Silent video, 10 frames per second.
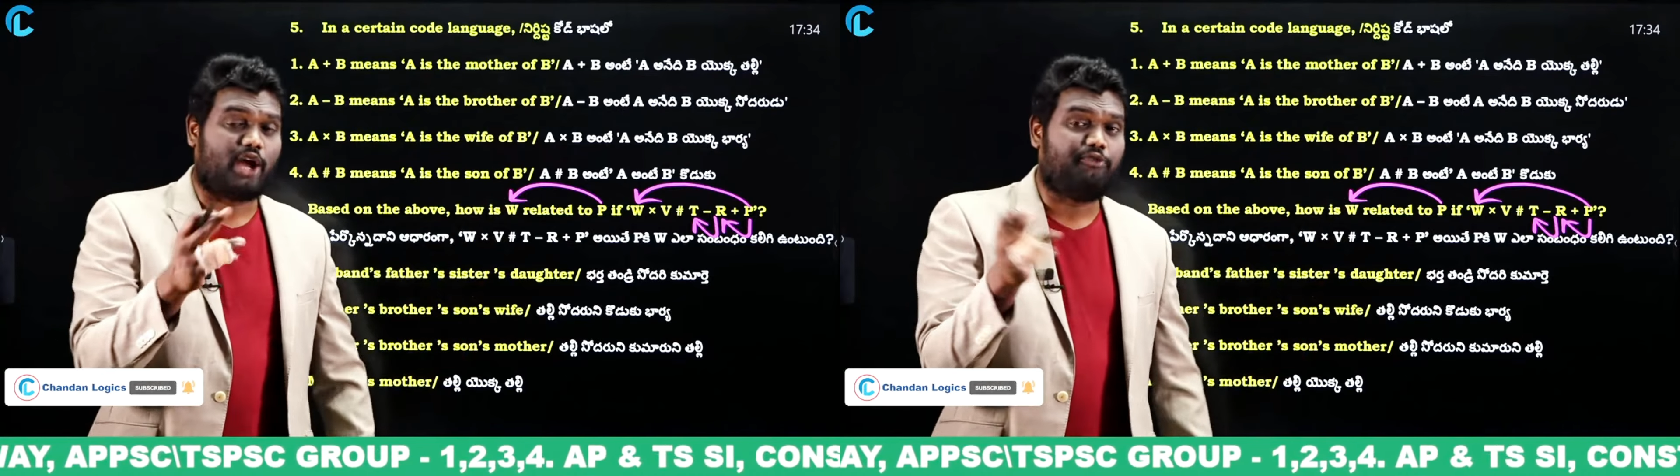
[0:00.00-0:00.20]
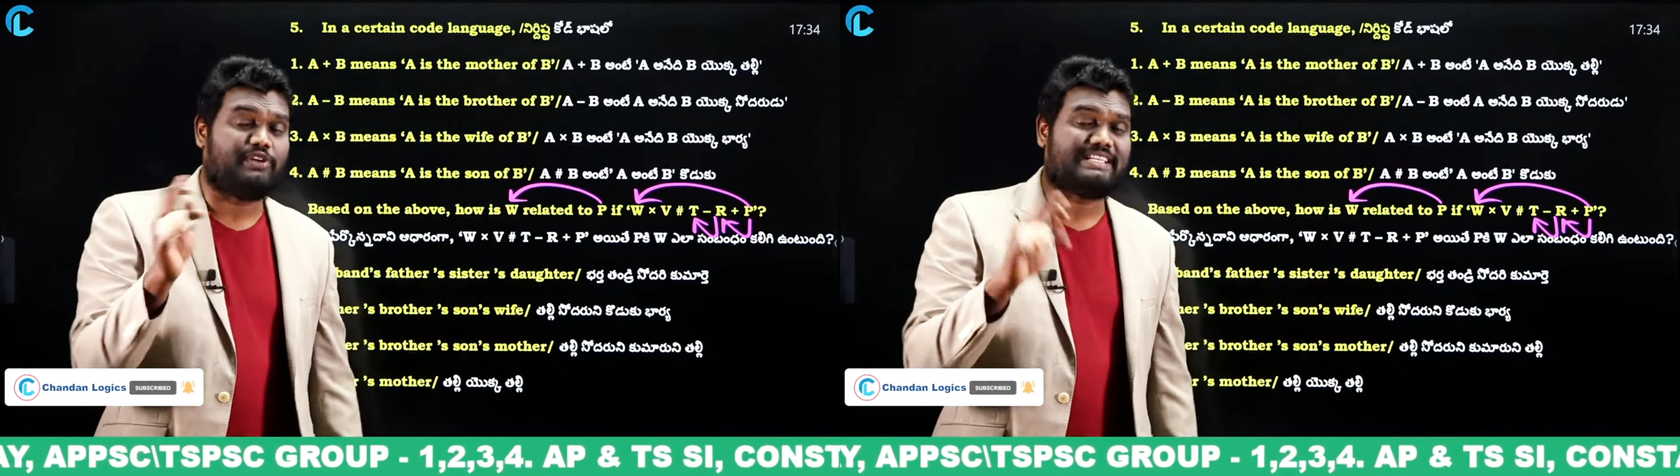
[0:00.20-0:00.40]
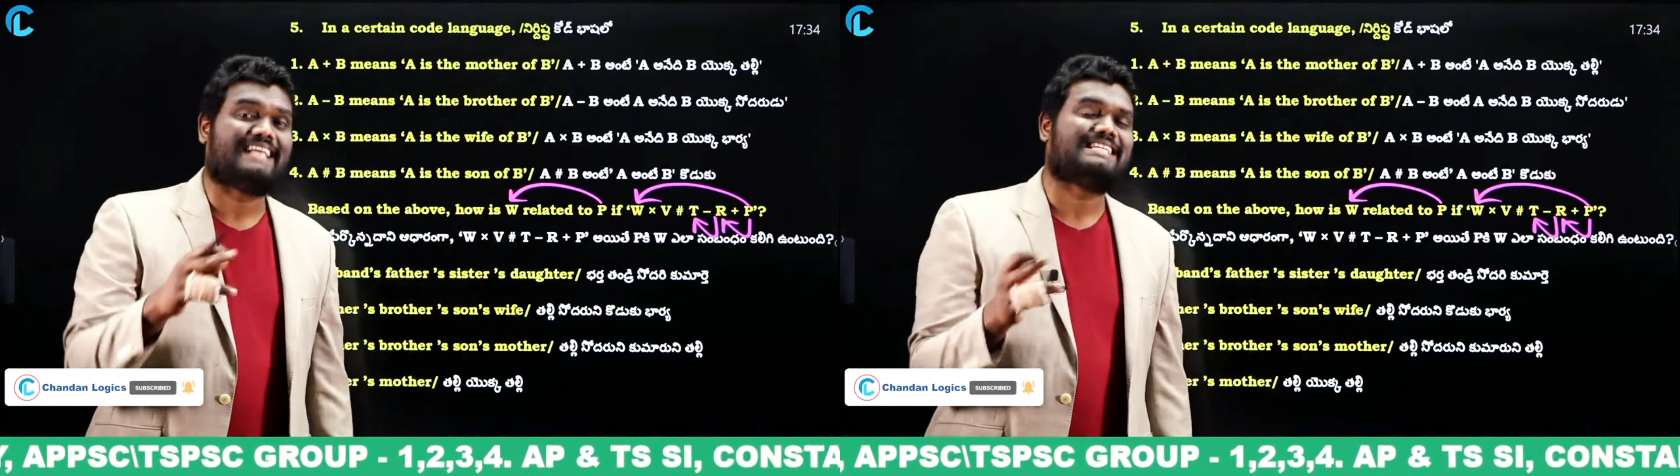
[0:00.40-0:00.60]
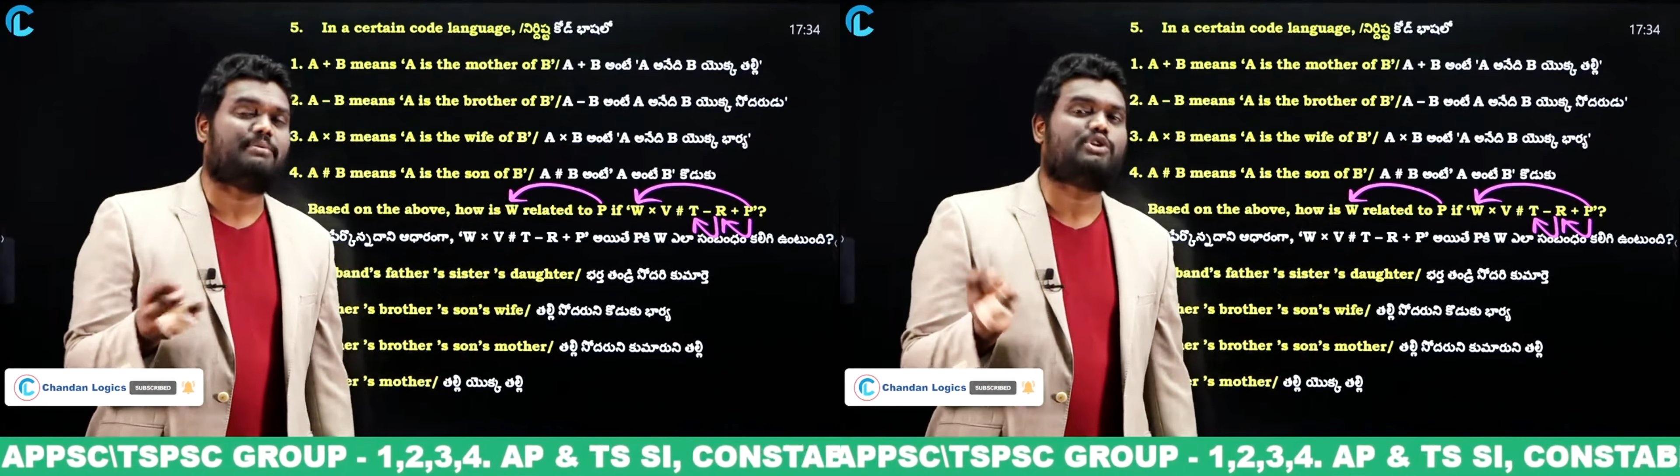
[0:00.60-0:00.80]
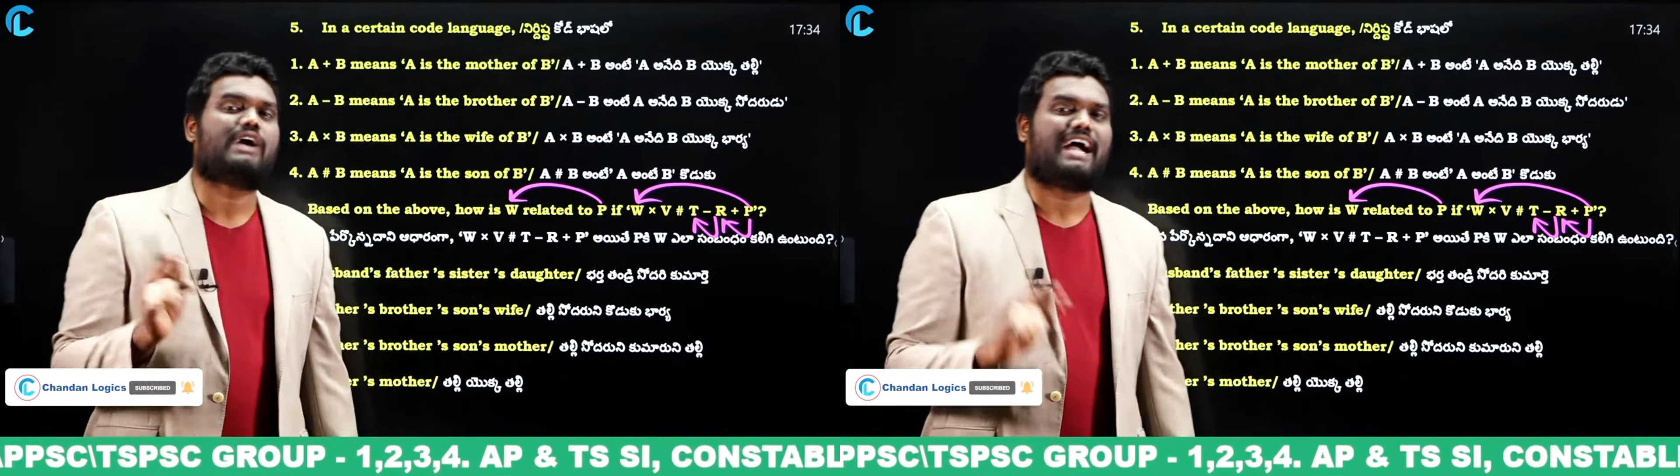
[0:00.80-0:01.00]
కన్ఫ్యూజ్
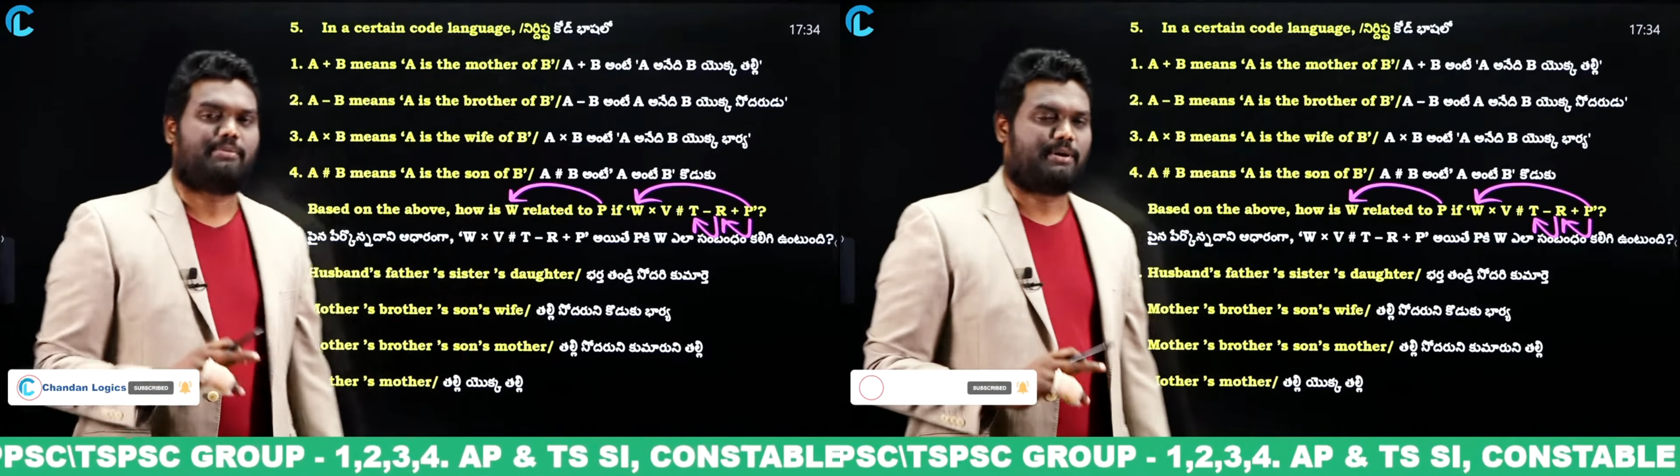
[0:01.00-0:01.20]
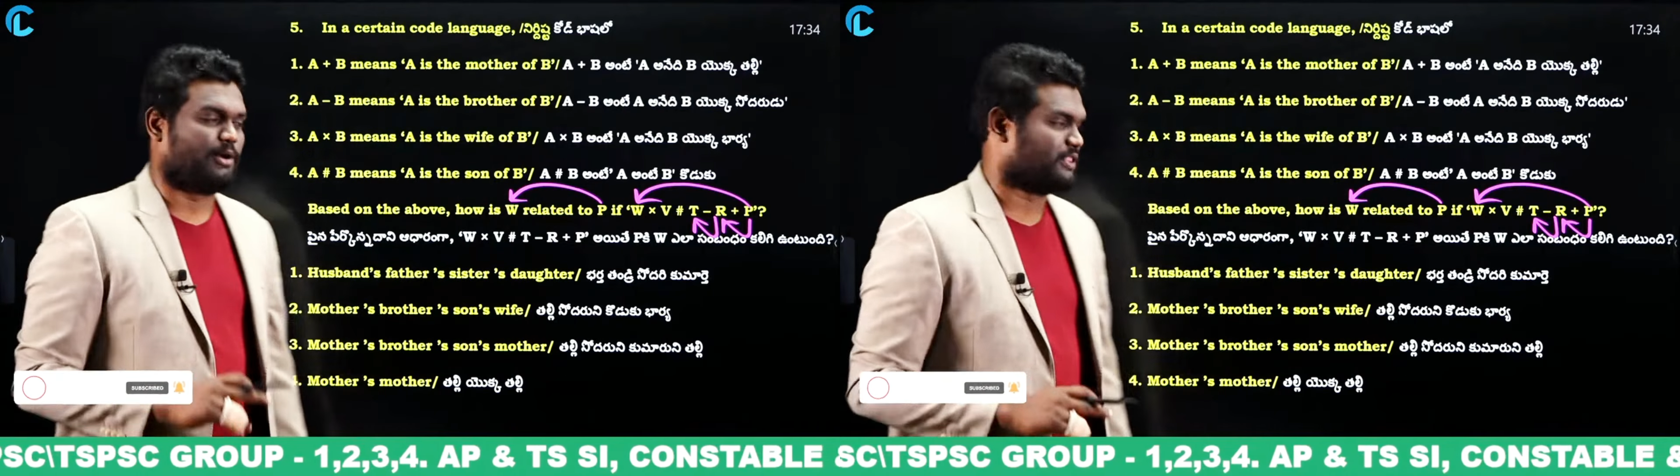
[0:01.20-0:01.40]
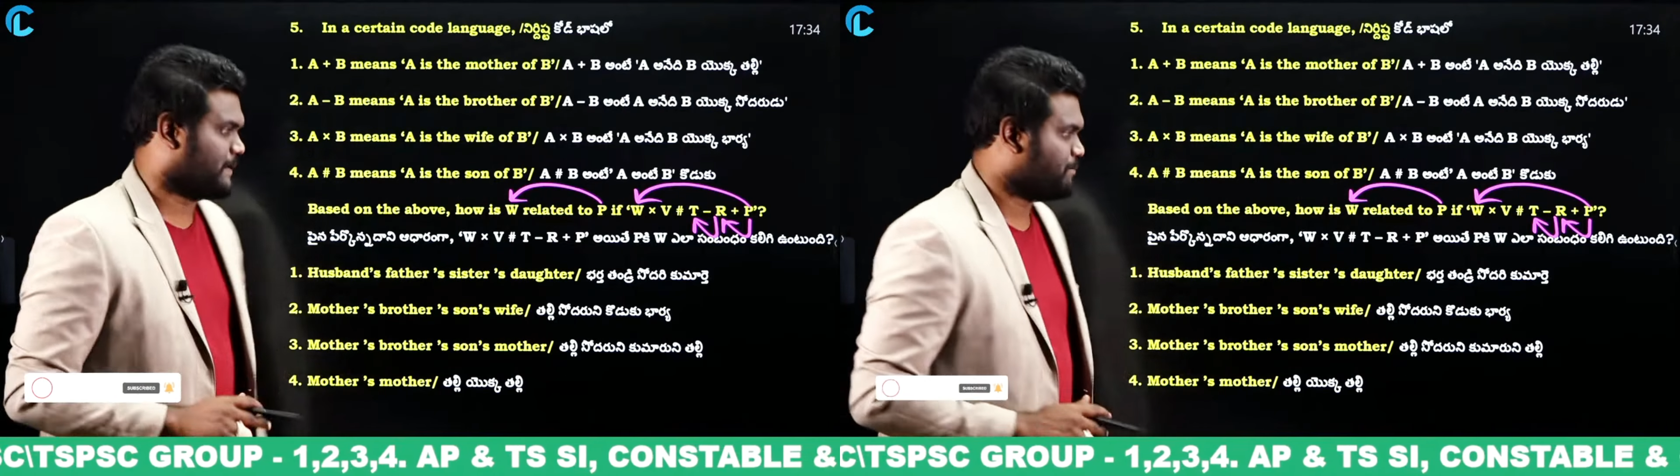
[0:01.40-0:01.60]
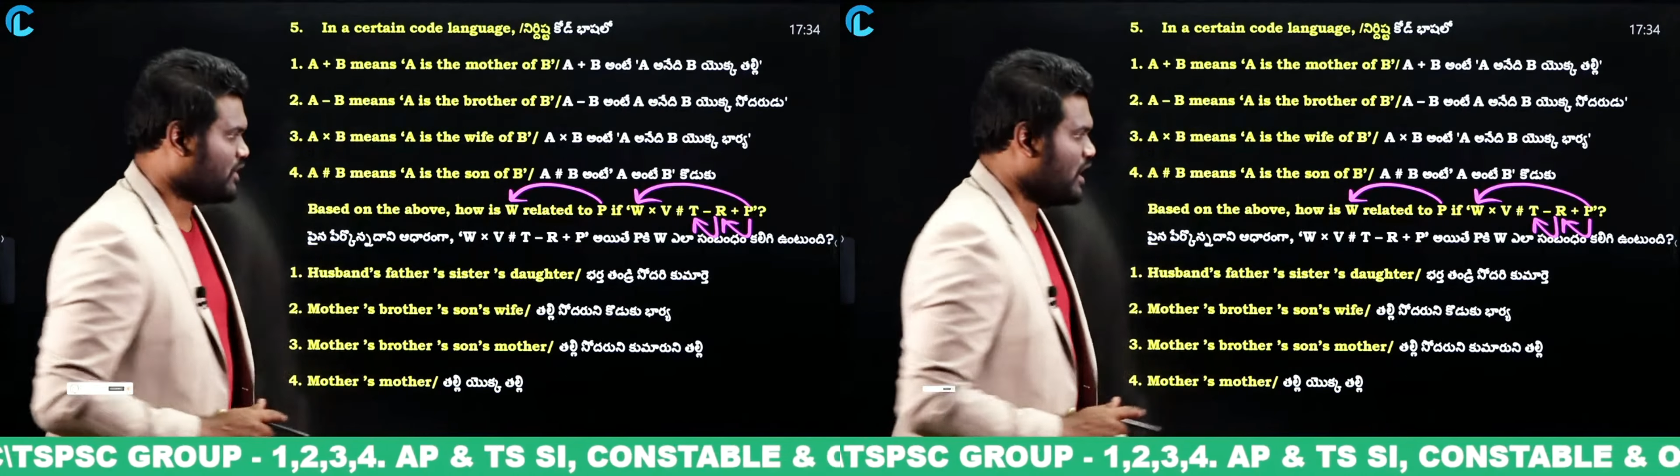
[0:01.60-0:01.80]
ఎగ్జామినేషన్ కంగారు పడిపోతున్నారు